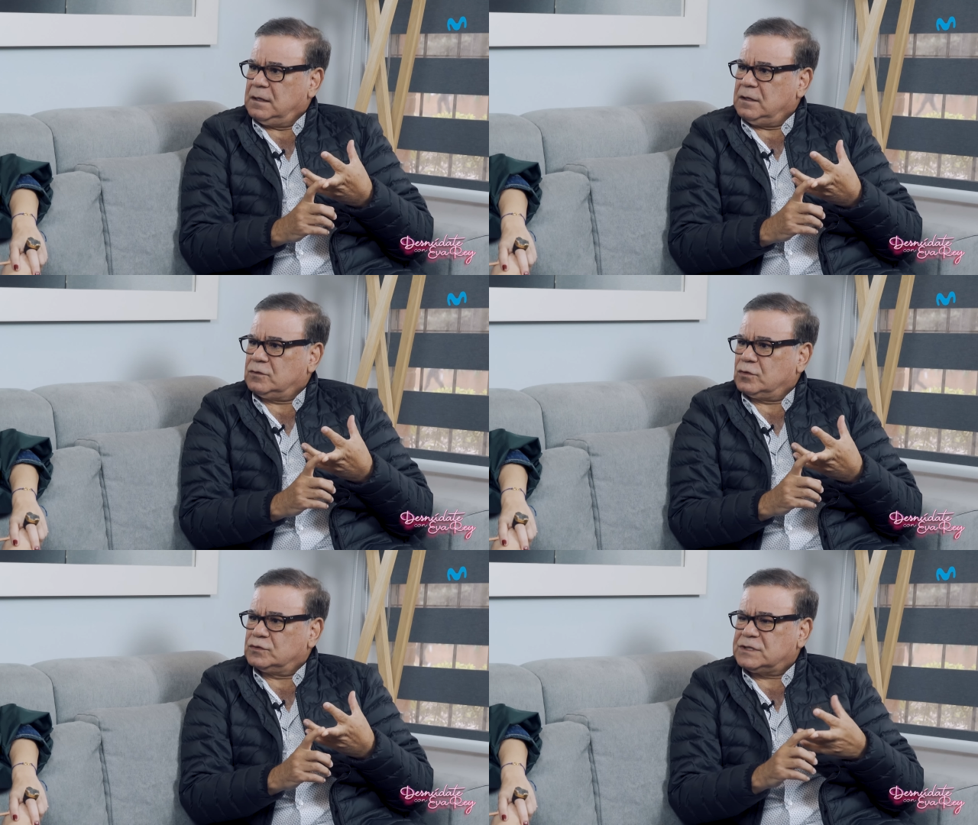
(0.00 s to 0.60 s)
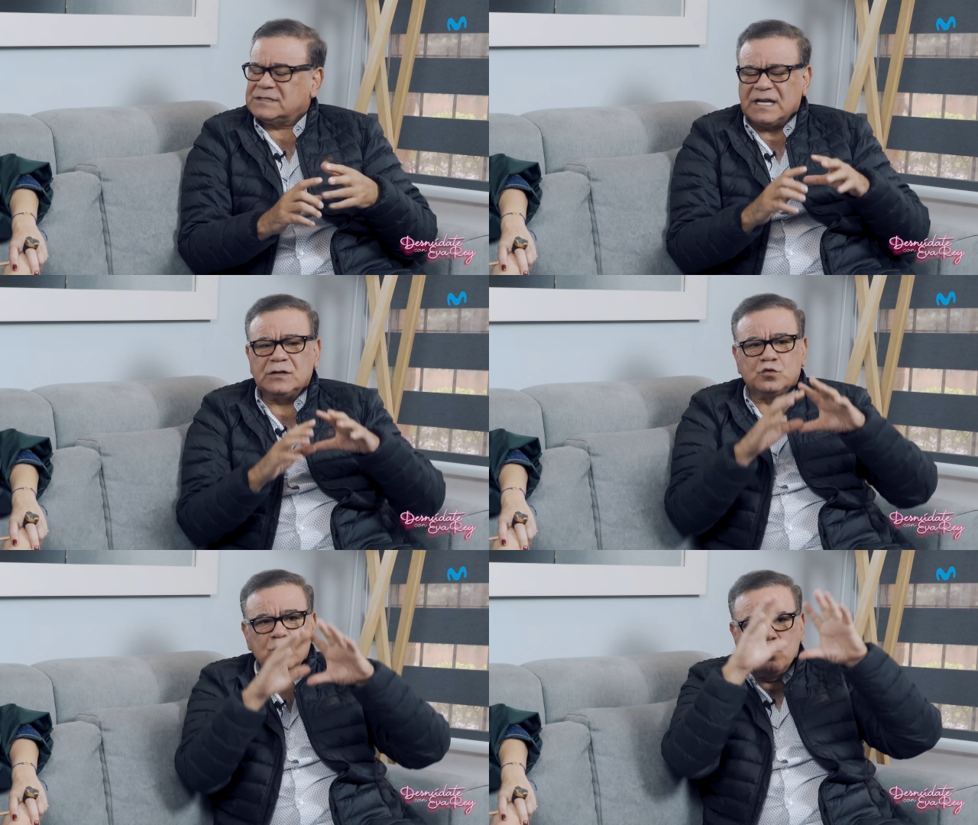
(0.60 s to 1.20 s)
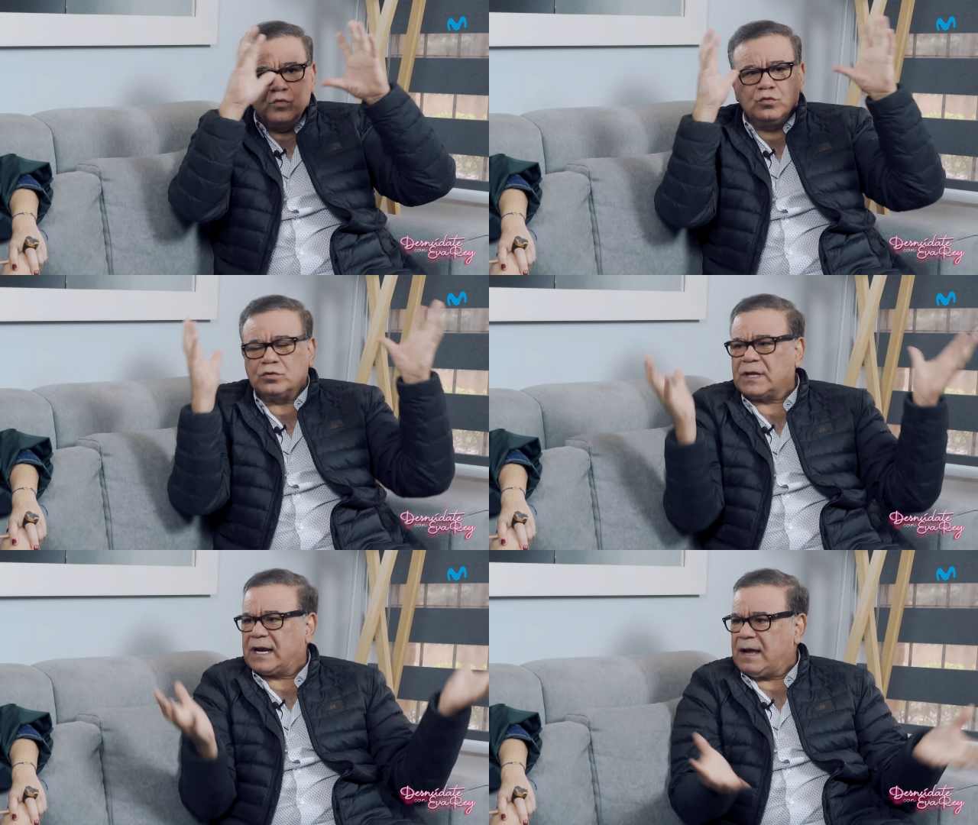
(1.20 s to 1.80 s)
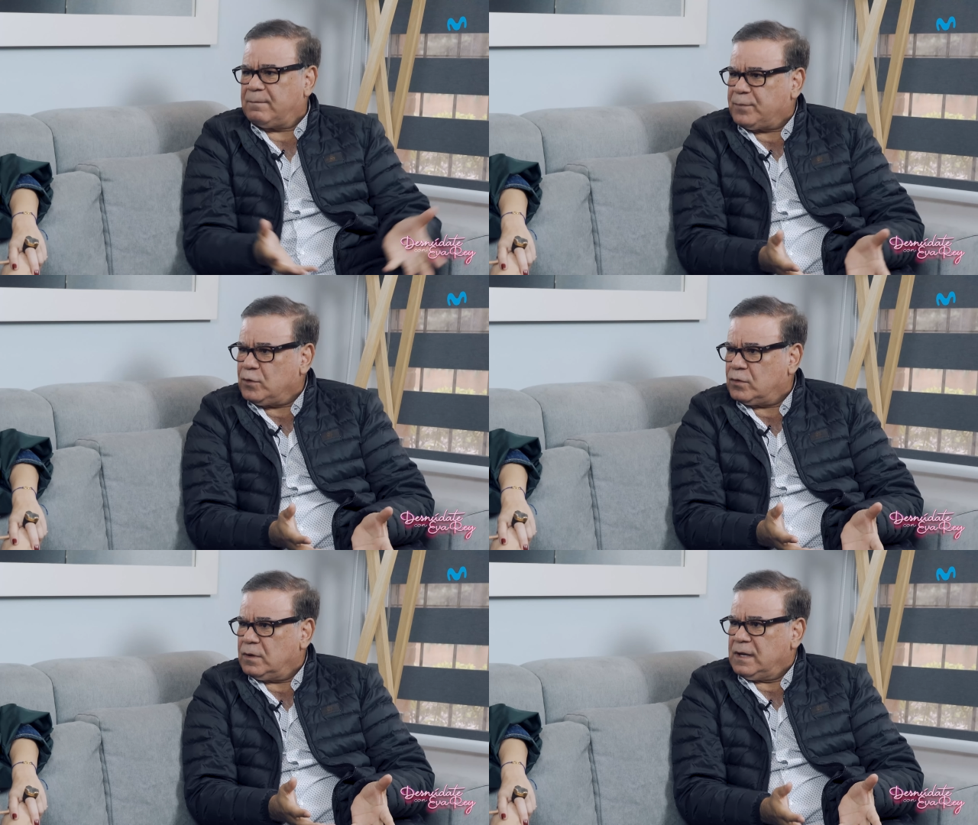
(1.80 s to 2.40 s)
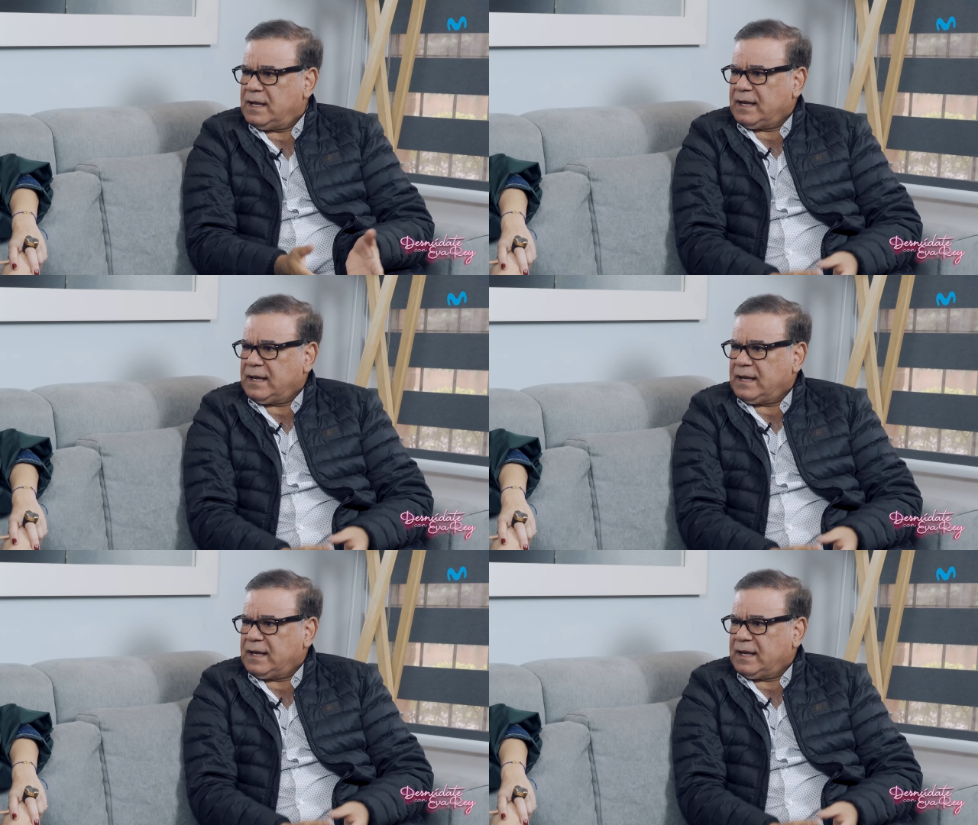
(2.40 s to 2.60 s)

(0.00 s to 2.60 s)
Entonces es un mundo tan amplio